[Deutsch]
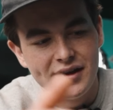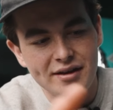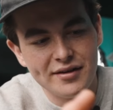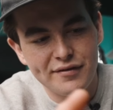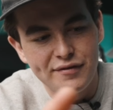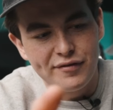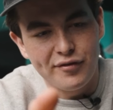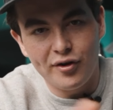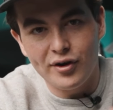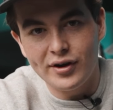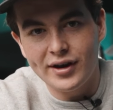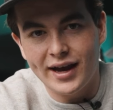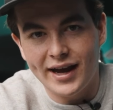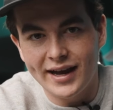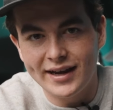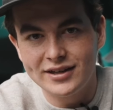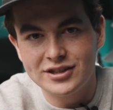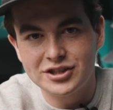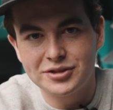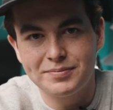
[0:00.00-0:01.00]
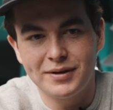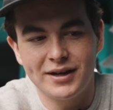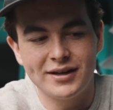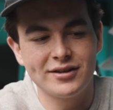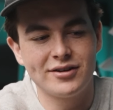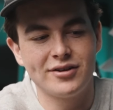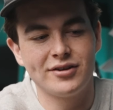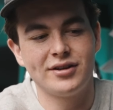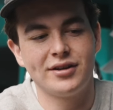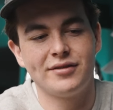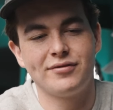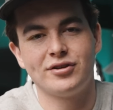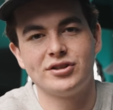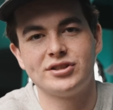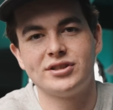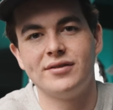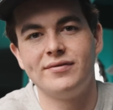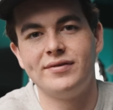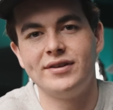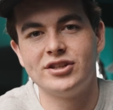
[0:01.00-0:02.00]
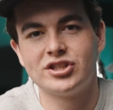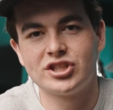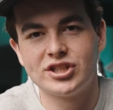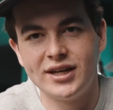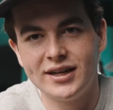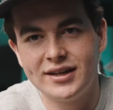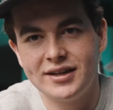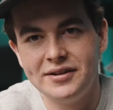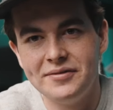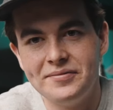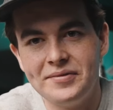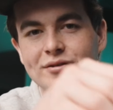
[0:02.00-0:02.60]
vorne eingespannt, könnte ich vorstellen wie ein Schlitten.